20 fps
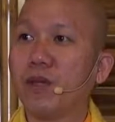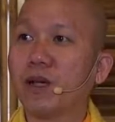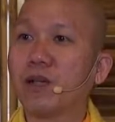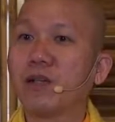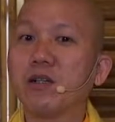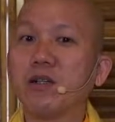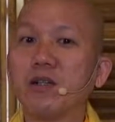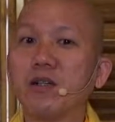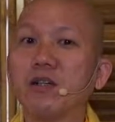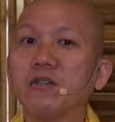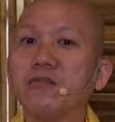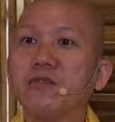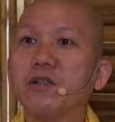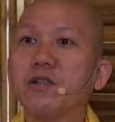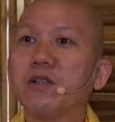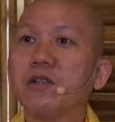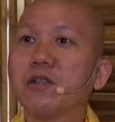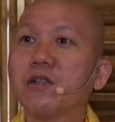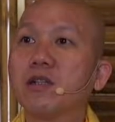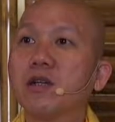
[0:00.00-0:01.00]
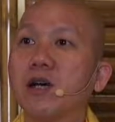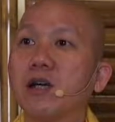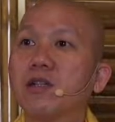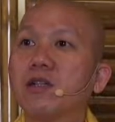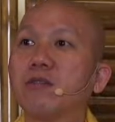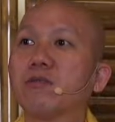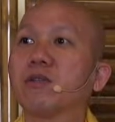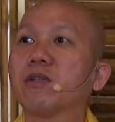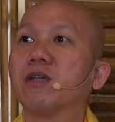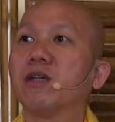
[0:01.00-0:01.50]
là cái người có phước đức ở
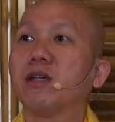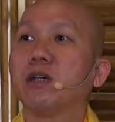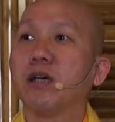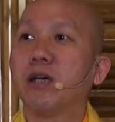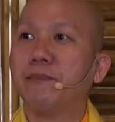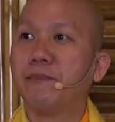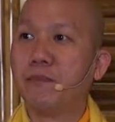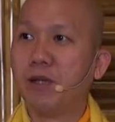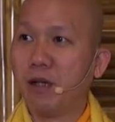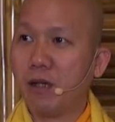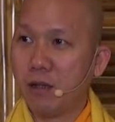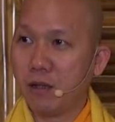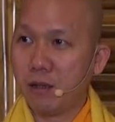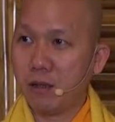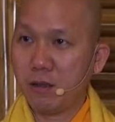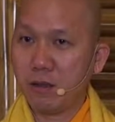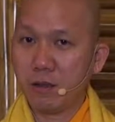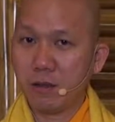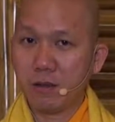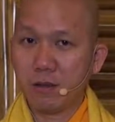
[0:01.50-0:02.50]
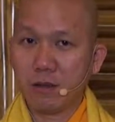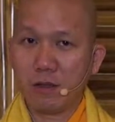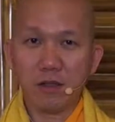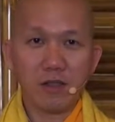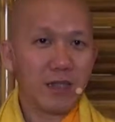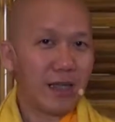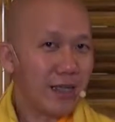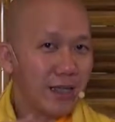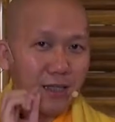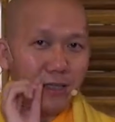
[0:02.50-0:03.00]
trong cái thiện nghiệp đó
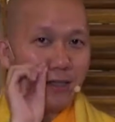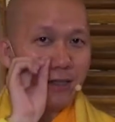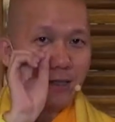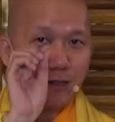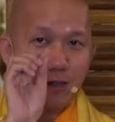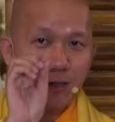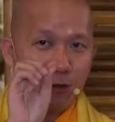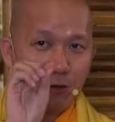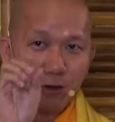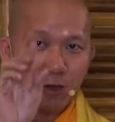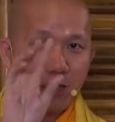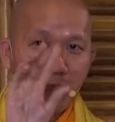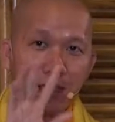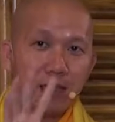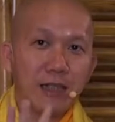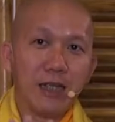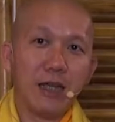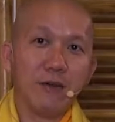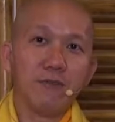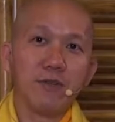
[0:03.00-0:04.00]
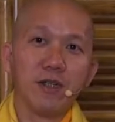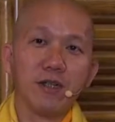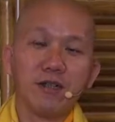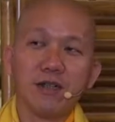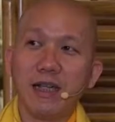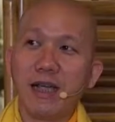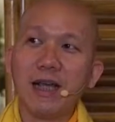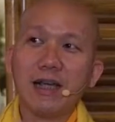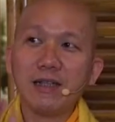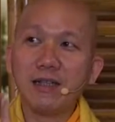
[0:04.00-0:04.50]
họ thấy cái gì đều là thấy cái đẹp
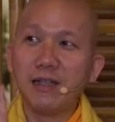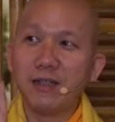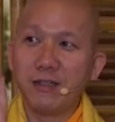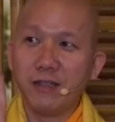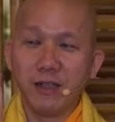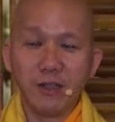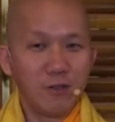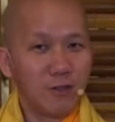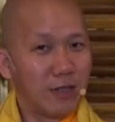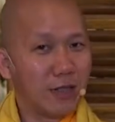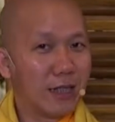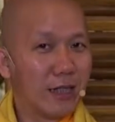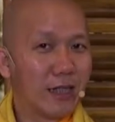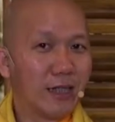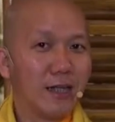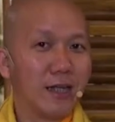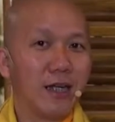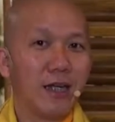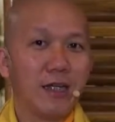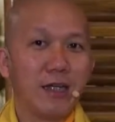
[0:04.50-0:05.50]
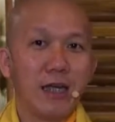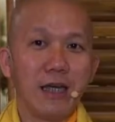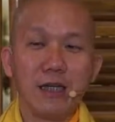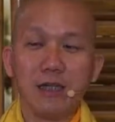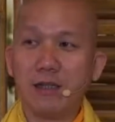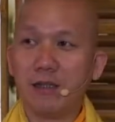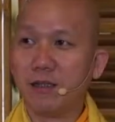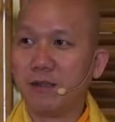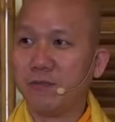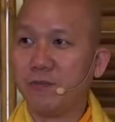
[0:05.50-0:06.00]
hết nghe cái gì đều là nghe cái lời
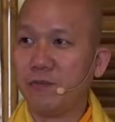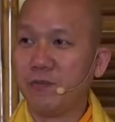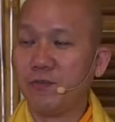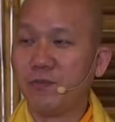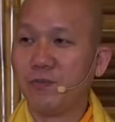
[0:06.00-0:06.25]
hay hết